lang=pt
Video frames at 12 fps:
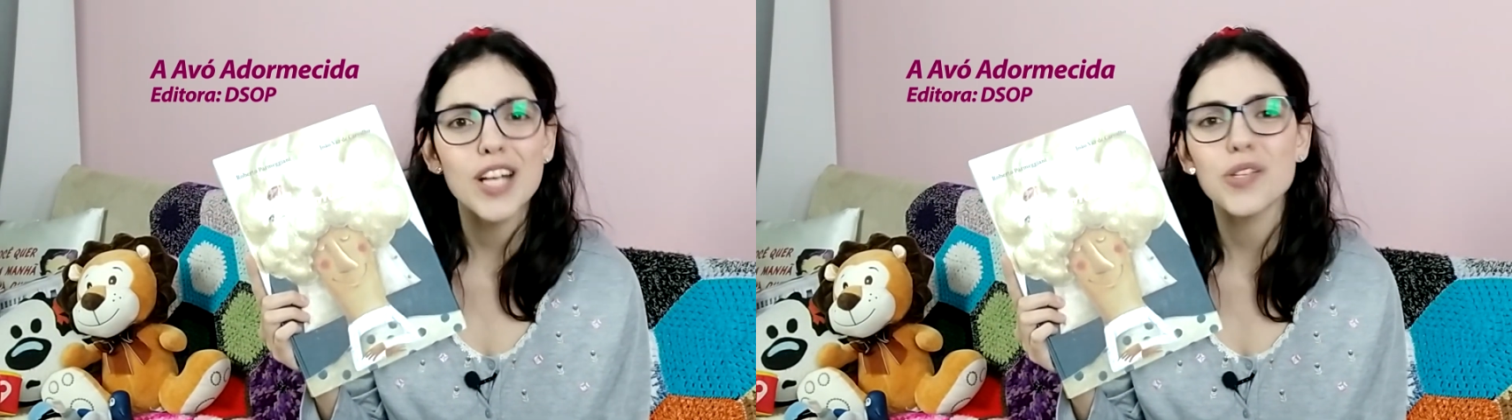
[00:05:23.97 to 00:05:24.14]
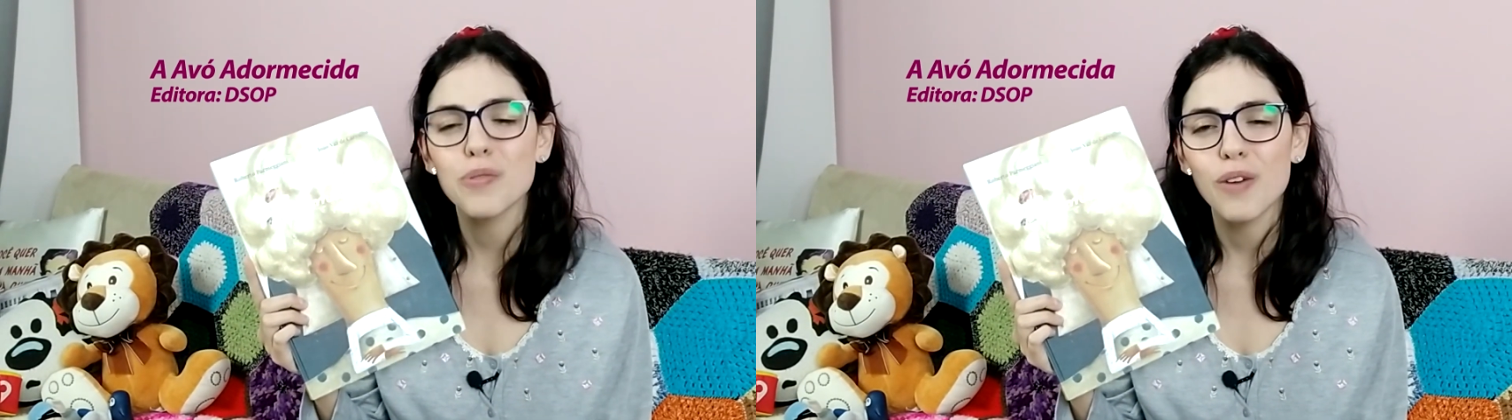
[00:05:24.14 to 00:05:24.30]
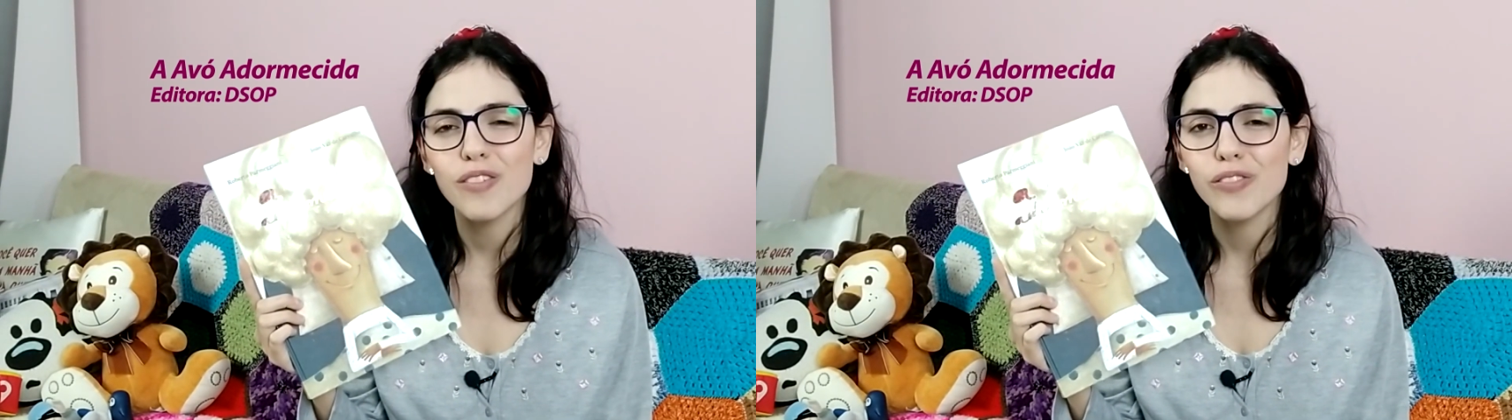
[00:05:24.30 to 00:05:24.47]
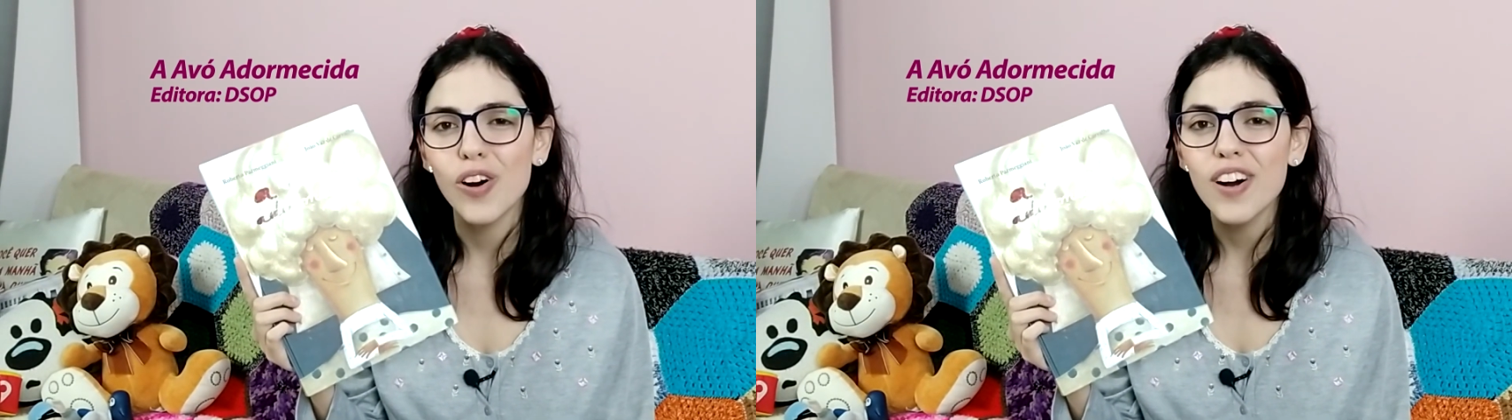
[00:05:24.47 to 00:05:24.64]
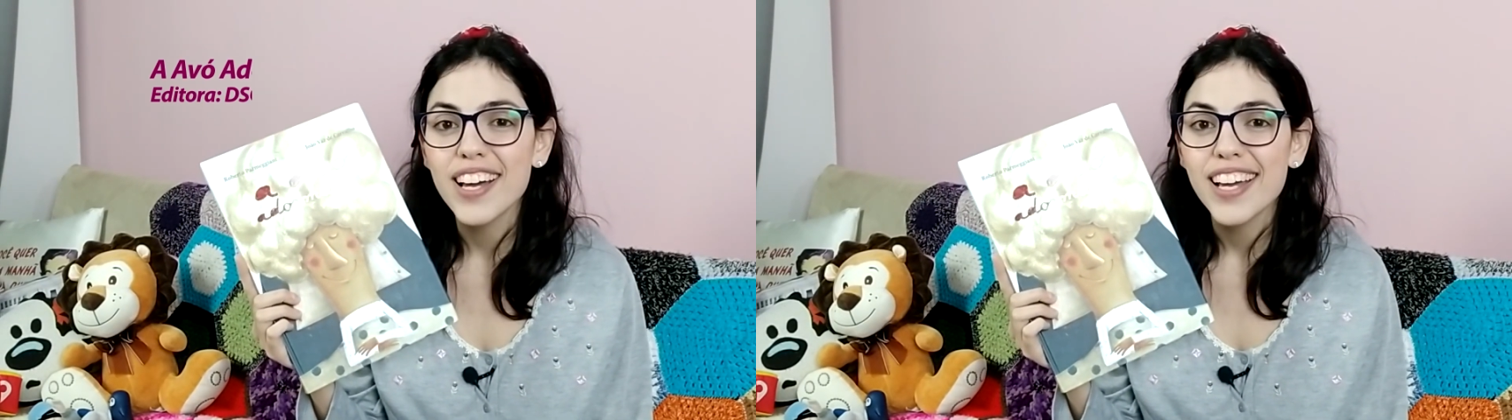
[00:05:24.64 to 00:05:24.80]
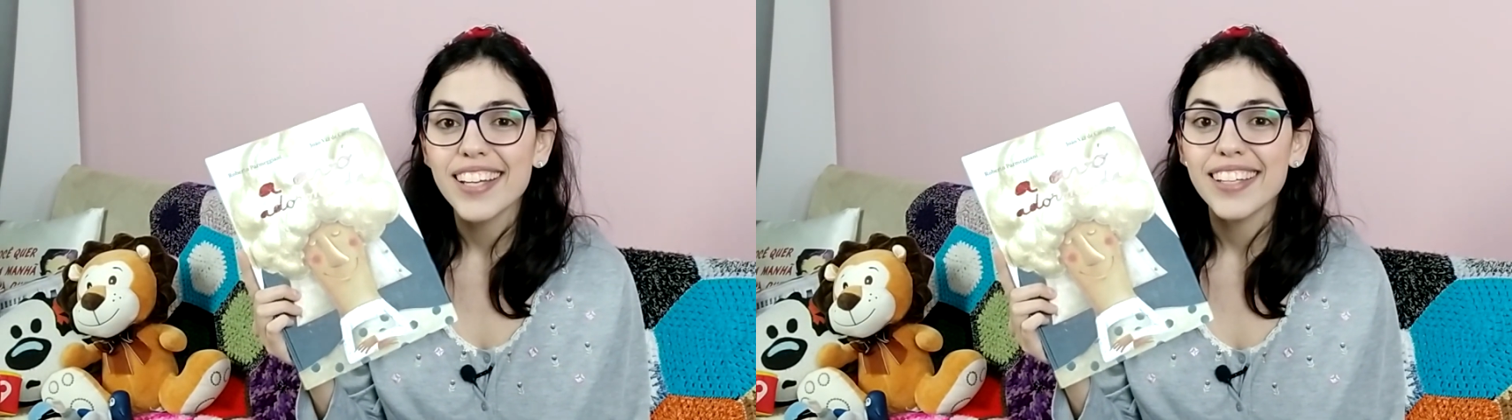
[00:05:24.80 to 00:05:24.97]
e a sua
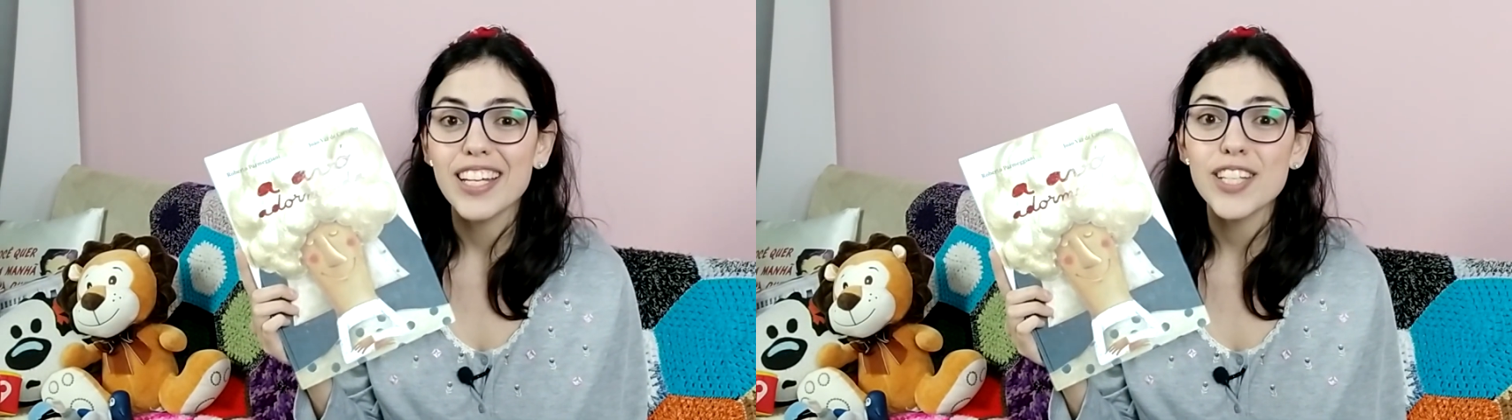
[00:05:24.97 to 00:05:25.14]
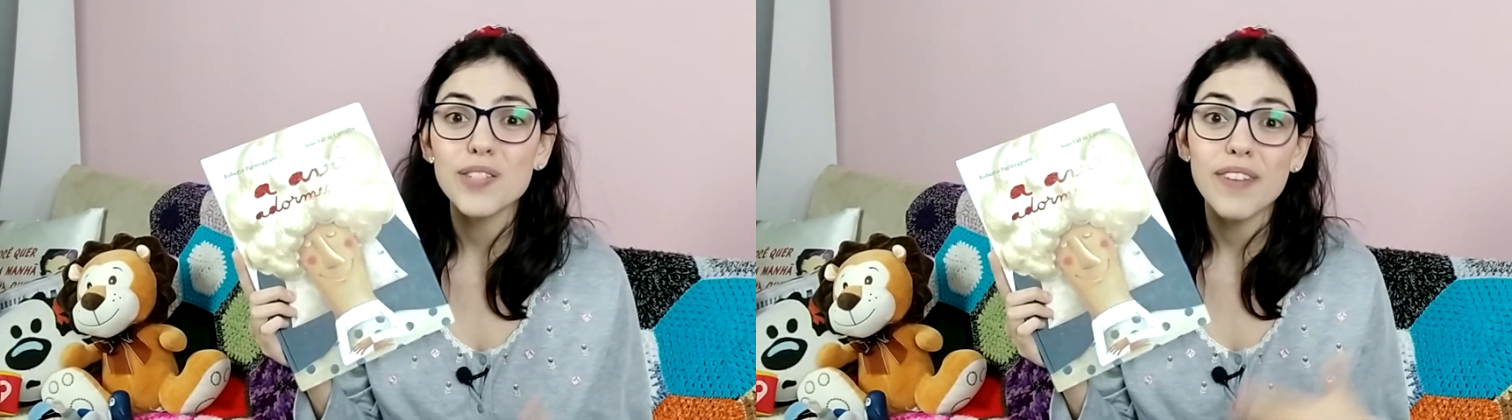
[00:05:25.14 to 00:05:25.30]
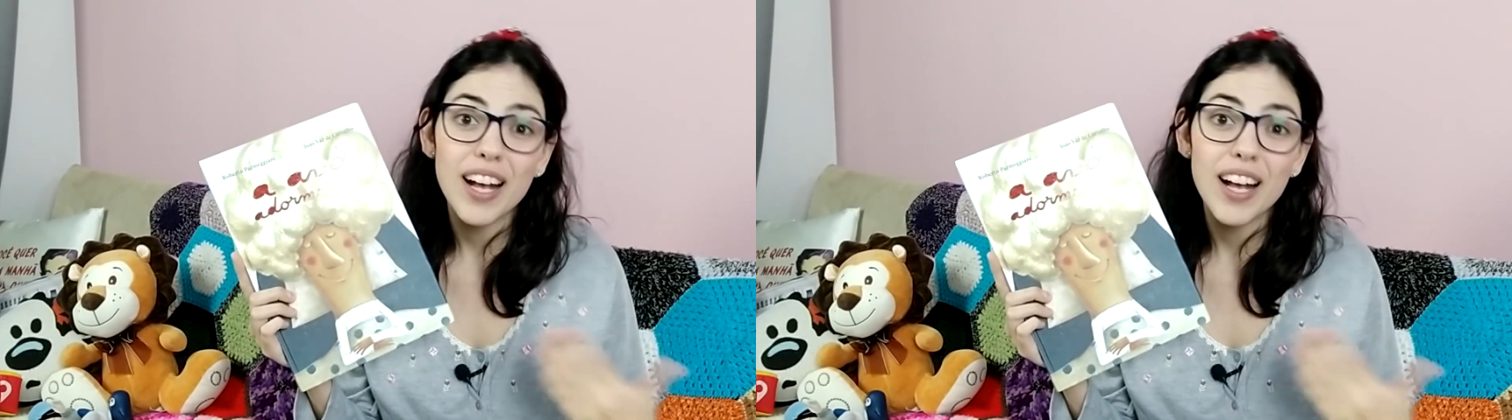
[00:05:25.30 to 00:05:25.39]
avó, que eles